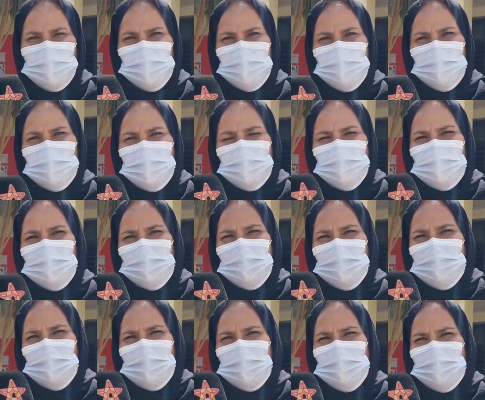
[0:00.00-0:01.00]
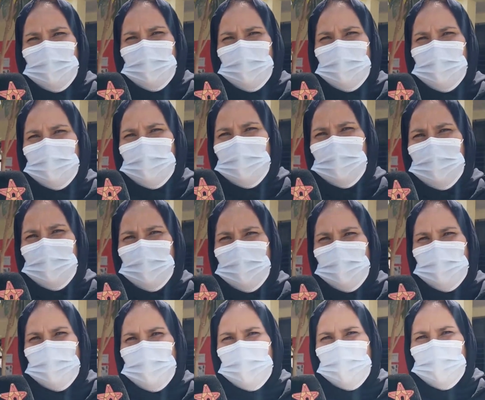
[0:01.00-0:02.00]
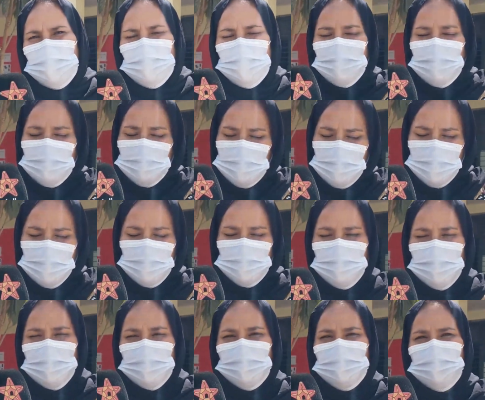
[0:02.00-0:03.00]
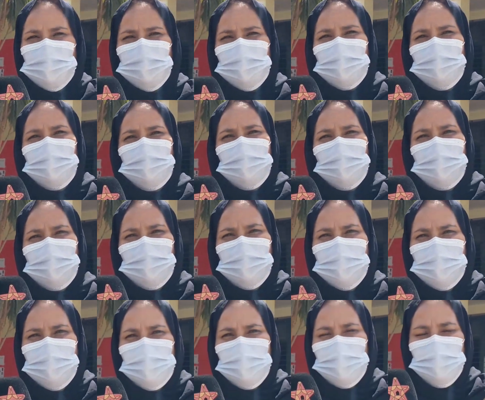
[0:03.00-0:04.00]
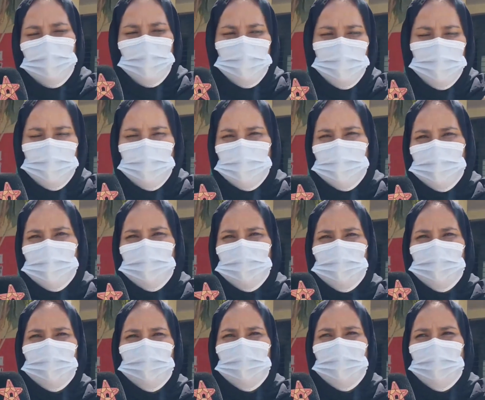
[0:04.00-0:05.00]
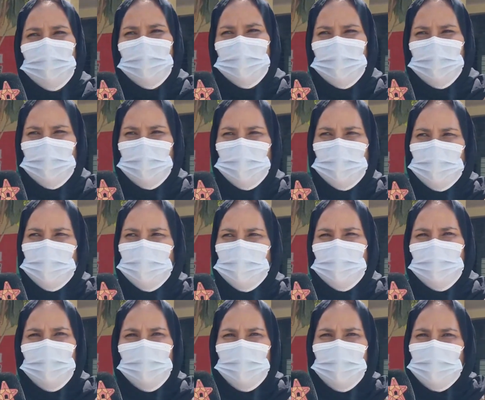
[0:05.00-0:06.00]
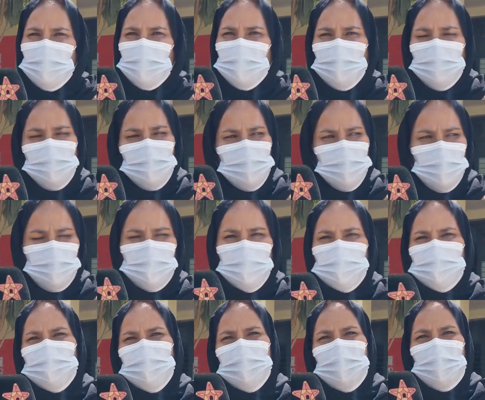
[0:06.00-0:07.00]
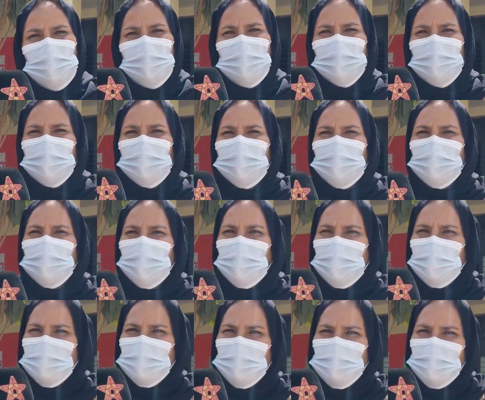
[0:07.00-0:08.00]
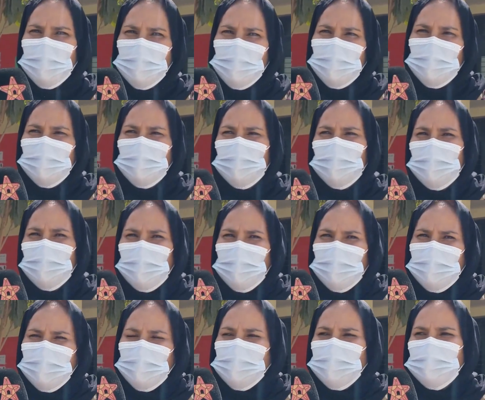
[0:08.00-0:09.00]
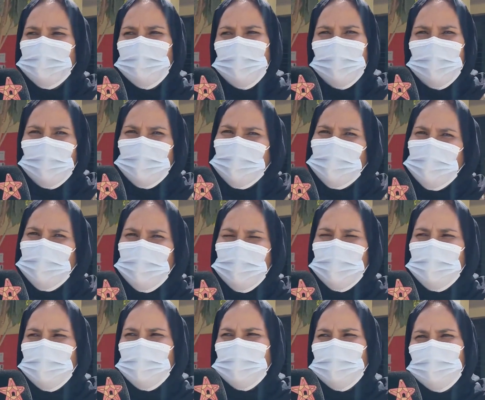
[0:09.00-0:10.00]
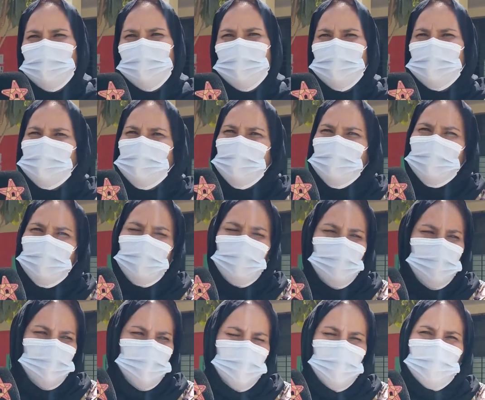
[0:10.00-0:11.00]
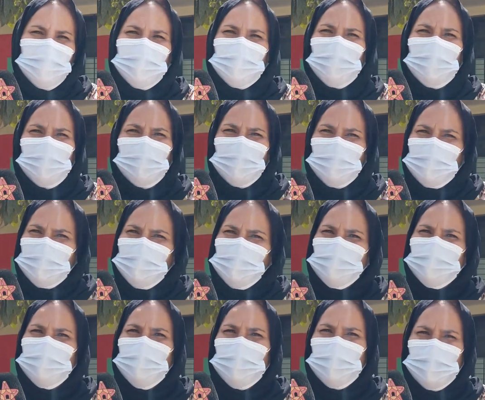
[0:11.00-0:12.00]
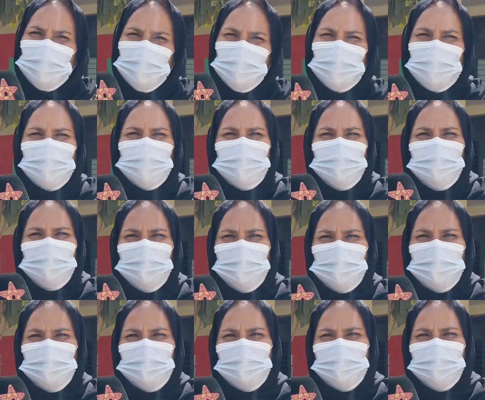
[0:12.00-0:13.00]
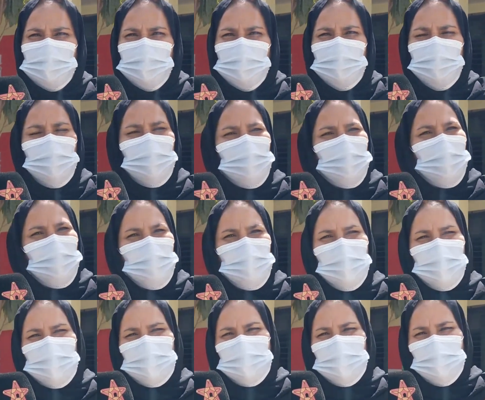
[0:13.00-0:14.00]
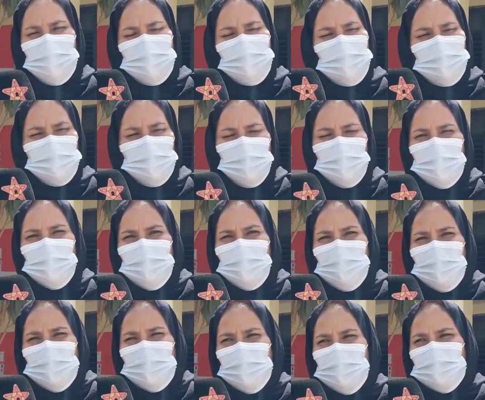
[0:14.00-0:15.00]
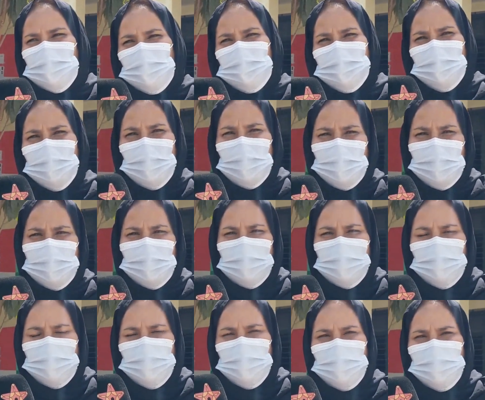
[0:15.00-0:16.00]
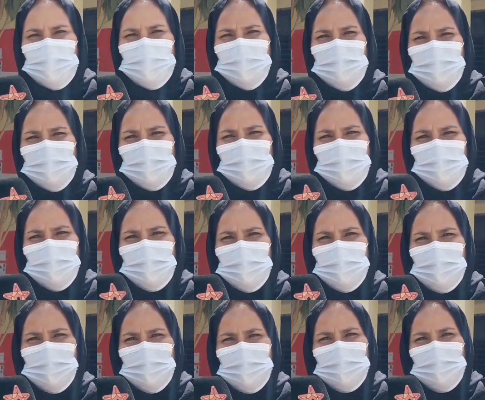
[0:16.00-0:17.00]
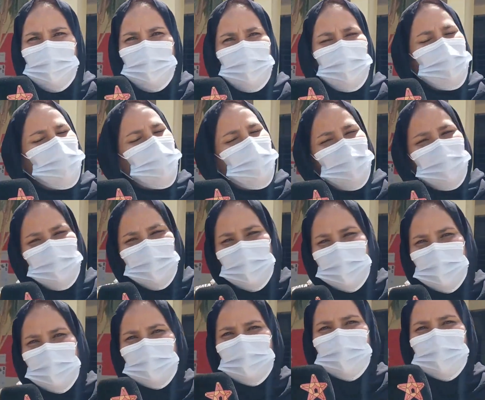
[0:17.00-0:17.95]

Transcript: شنو كتقولي للمغاربه اللي مازال ما جاوش يصوتوا يجيو يصوتوا يجيو يصوتوا كاين آه، شباب مزيانين كاين آه، وكل شيء يجي يصوت باش هاد البلاد طلع شويه لقدام ان شاء الله يا ربي ويكون فيها الخير شكرا الله يحفظك